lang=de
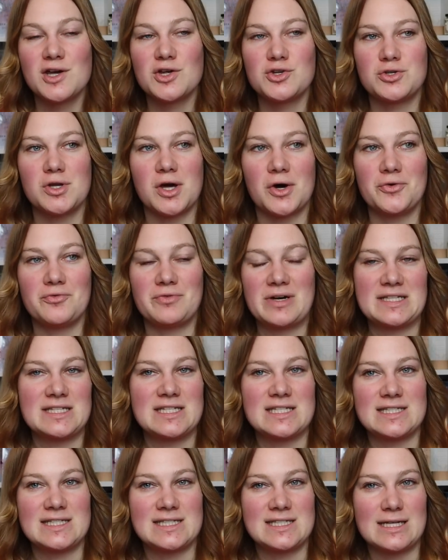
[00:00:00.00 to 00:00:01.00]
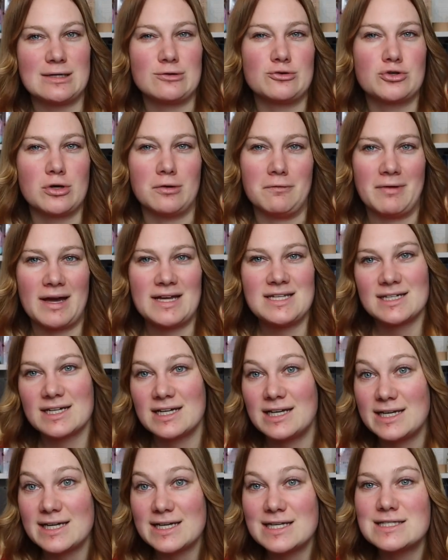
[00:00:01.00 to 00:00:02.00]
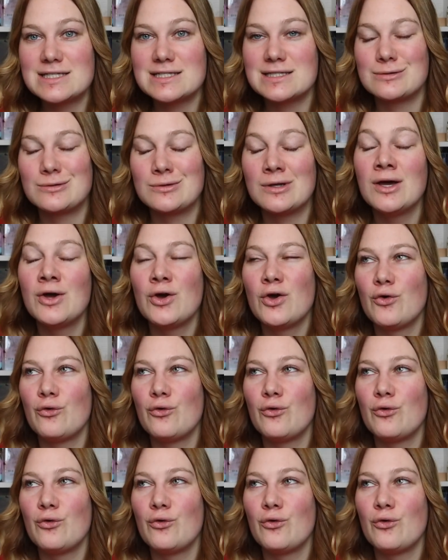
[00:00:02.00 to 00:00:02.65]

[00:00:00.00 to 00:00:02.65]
schauen, was ist denn schon weitergelesen,